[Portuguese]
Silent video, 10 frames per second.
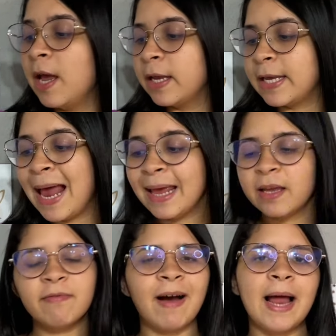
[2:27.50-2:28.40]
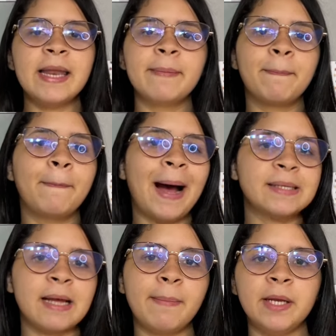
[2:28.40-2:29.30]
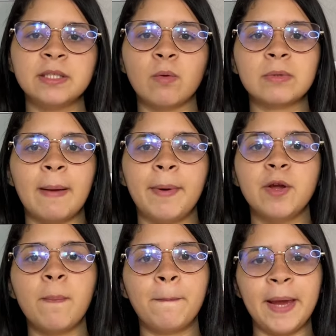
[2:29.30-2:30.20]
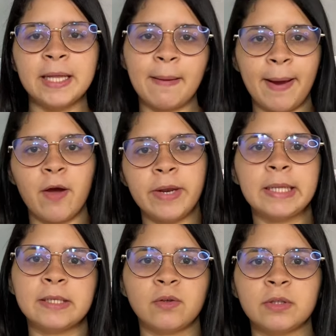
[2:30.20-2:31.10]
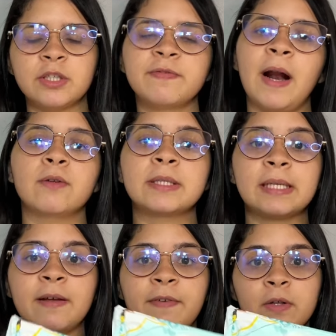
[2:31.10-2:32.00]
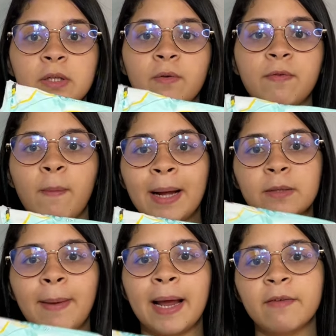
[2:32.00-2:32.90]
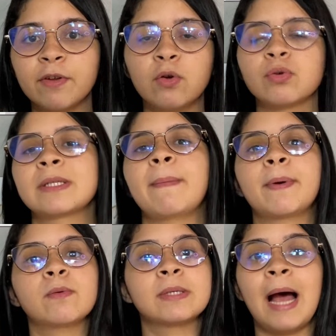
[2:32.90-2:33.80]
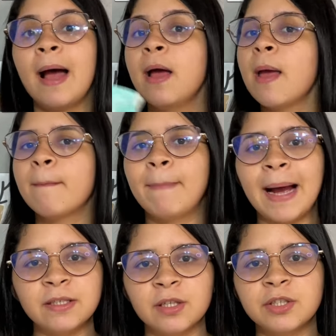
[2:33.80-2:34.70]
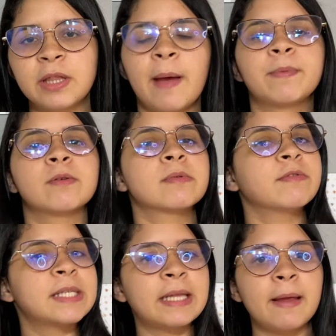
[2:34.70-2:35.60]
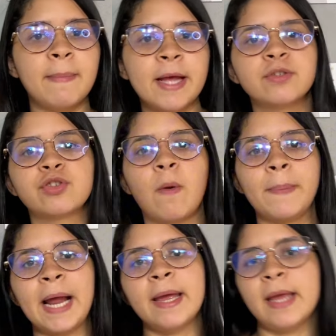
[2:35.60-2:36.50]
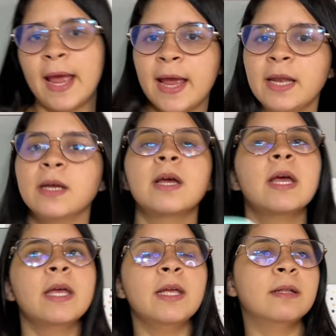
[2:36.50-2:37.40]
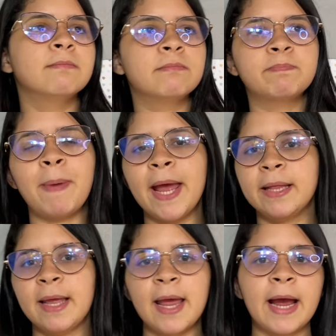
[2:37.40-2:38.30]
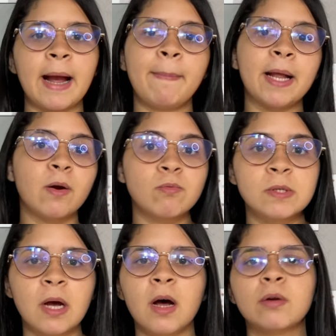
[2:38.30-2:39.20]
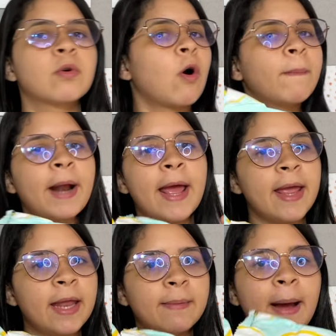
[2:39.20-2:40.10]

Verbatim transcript: que ela equivale basicamente a um tamanho P da maioria das outras fraldas. Essa fralda tem um formato maravilhoso, dá pra usar bastante tempo. Então, se você tem medo de comprar RN e perder, acabar não usando, compra RN+,